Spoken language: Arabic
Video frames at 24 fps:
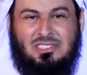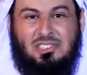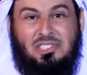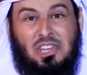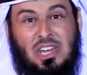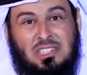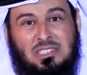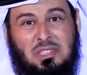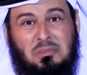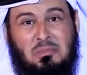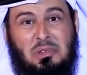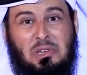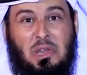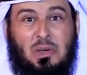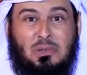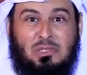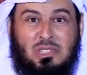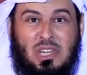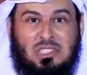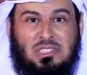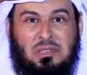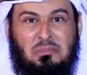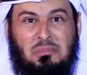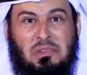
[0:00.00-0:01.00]
جات منه
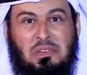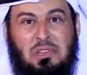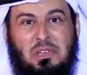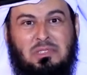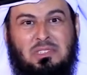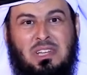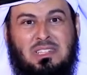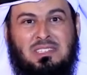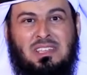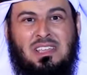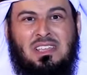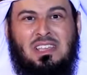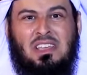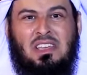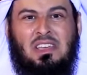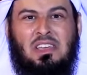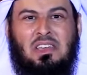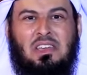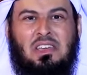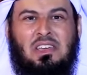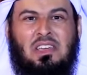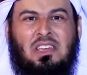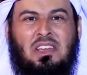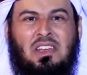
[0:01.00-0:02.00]
وجات منه وجات
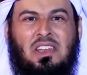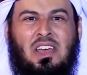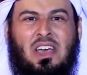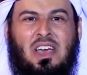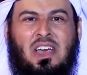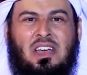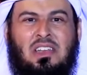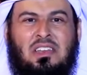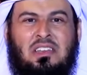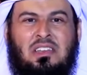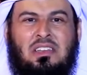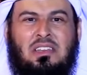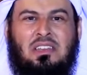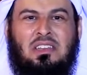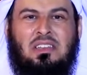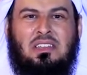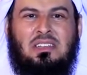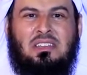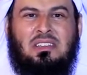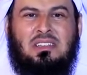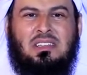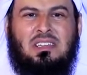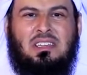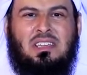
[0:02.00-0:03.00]
الى ان
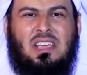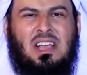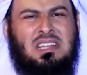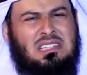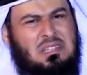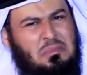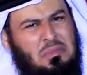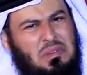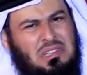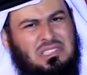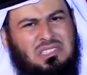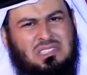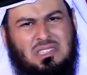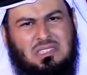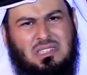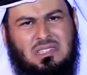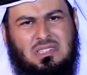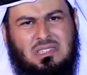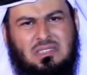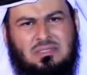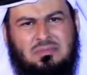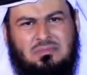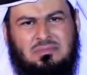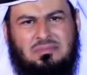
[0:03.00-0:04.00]
قالت بين الصدق
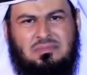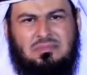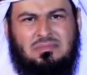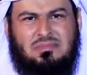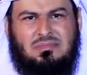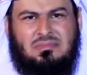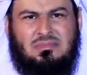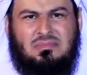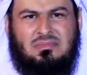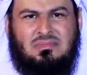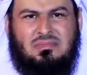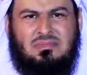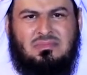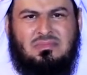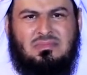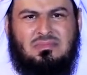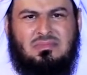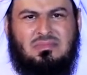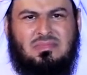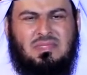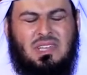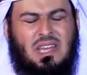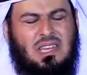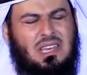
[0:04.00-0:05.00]

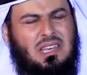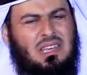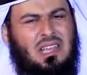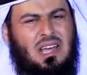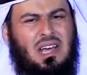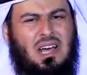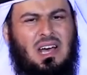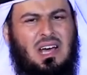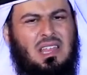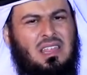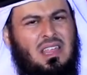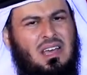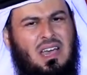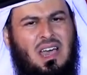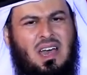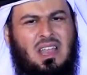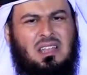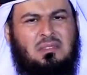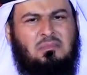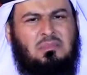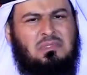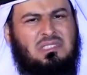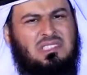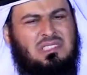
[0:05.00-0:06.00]
الله هذا
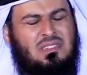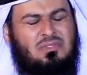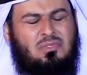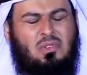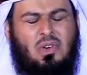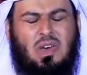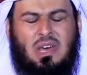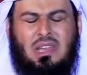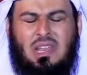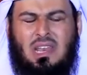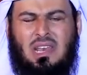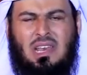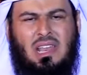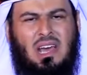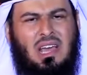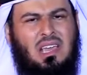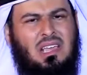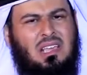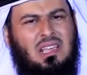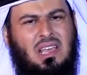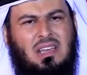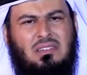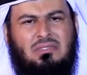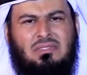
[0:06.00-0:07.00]
خالد بن صفوان
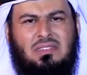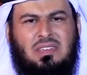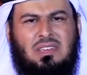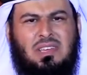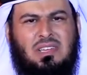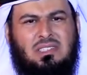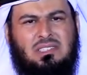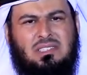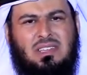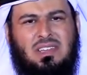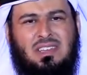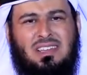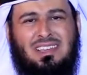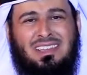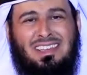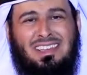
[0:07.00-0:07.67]
الله يكافيه يا شيخ